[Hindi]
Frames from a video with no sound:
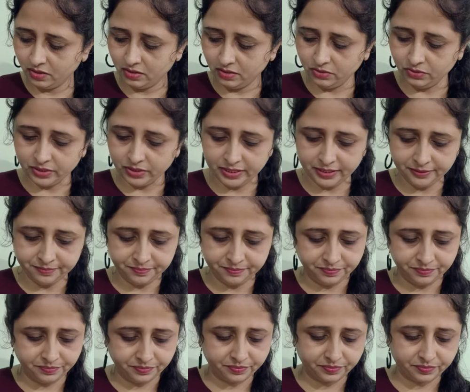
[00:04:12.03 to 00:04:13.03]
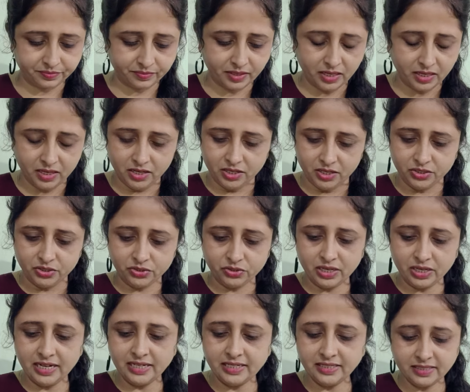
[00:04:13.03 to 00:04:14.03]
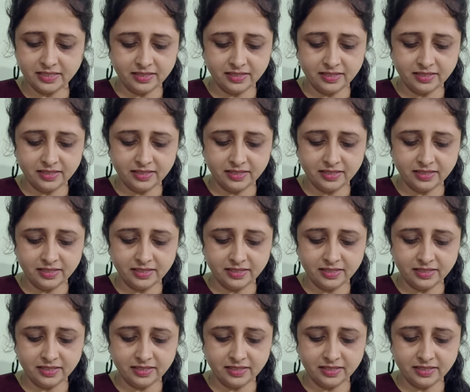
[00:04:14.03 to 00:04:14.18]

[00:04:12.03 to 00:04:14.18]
ओके सो गाइज